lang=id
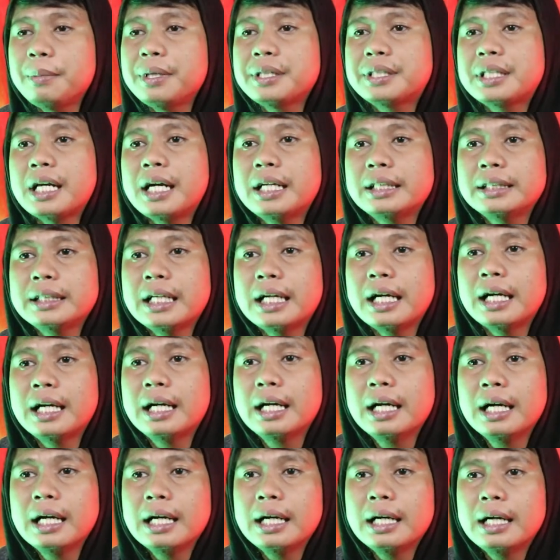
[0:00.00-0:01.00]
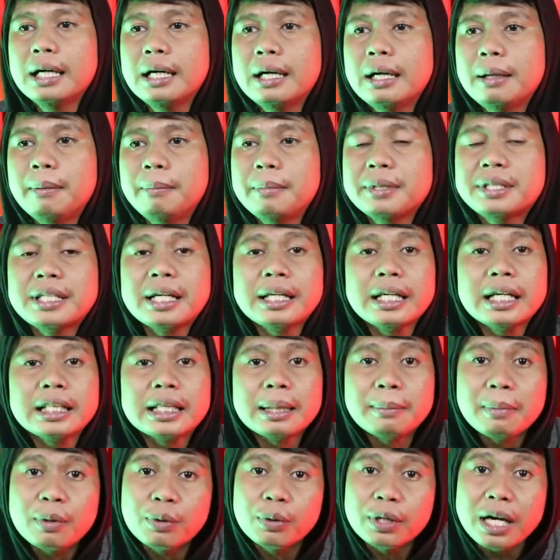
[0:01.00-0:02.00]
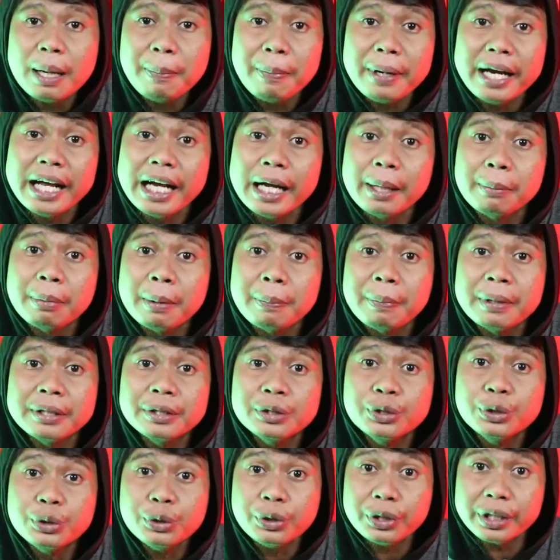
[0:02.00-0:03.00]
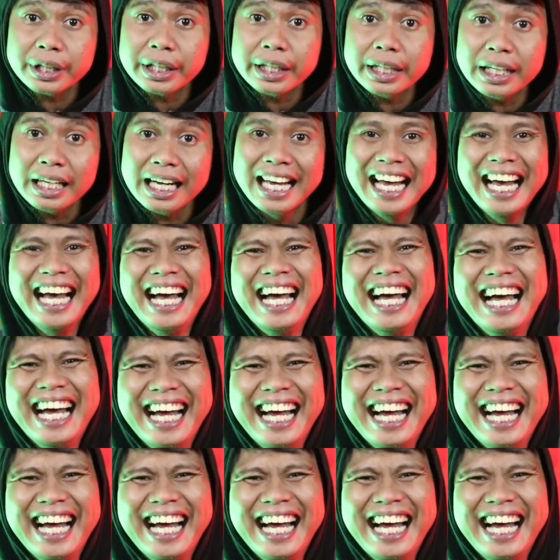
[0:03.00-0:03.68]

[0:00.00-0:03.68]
kalau misalnya uh, misalnya tabak kuda apa dengan papan curi